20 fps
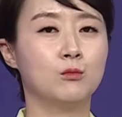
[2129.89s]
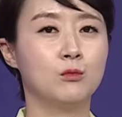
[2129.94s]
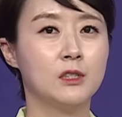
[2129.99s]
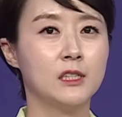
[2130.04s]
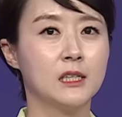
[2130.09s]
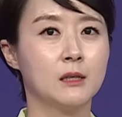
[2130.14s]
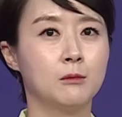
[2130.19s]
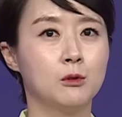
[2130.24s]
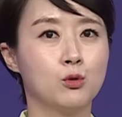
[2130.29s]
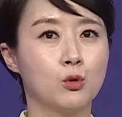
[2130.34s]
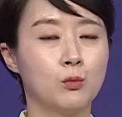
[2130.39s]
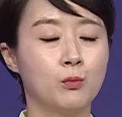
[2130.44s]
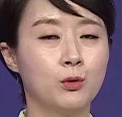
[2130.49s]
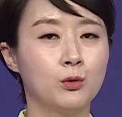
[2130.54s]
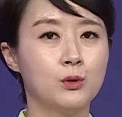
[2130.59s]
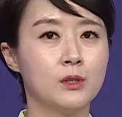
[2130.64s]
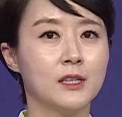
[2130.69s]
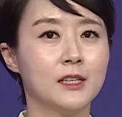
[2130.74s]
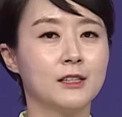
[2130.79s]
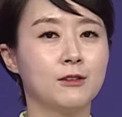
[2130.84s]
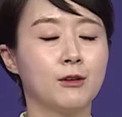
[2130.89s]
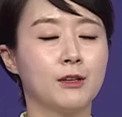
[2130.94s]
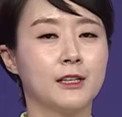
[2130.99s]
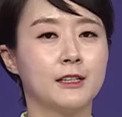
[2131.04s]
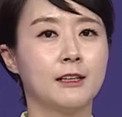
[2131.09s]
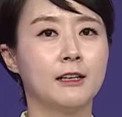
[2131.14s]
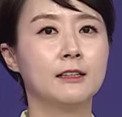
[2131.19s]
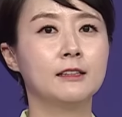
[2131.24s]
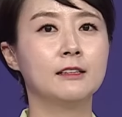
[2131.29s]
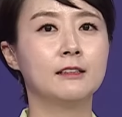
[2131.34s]
움직임이 조금 포착이
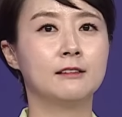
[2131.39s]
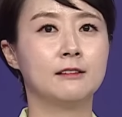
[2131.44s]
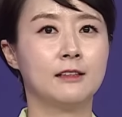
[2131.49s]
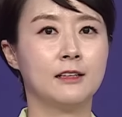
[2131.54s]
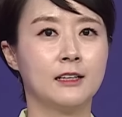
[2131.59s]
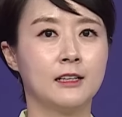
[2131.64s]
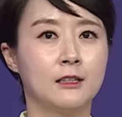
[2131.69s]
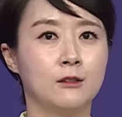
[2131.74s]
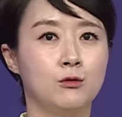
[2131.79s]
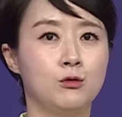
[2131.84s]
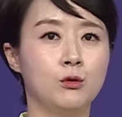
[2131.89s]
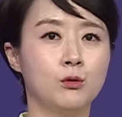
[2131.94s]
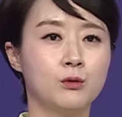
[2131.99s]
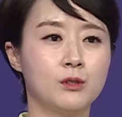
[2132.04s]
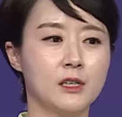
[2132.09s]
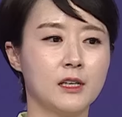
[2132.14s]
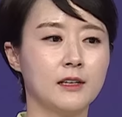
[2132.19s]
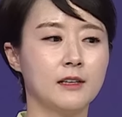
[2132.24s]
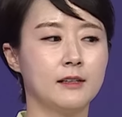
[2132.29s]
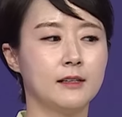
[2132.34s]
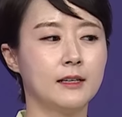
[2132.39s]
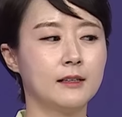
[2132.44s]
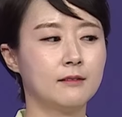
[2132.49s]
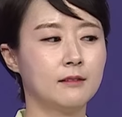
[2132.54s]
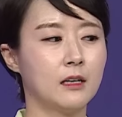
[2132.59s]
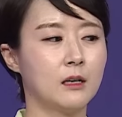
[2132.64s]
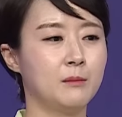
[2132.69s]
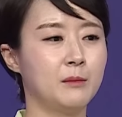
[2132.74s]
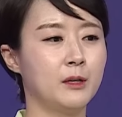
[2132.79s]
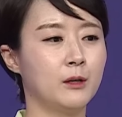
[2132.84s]
되긴 했는데 뉴욕장이
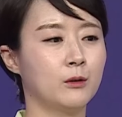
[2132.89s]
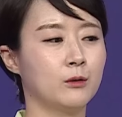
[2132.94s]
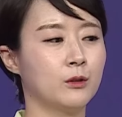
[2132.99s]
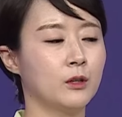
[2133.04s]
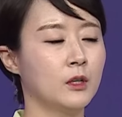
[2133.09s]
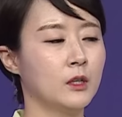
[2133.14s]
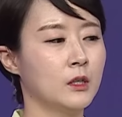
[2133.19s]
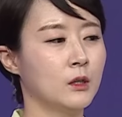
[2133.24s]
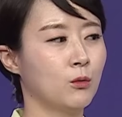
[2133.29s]
이랬다면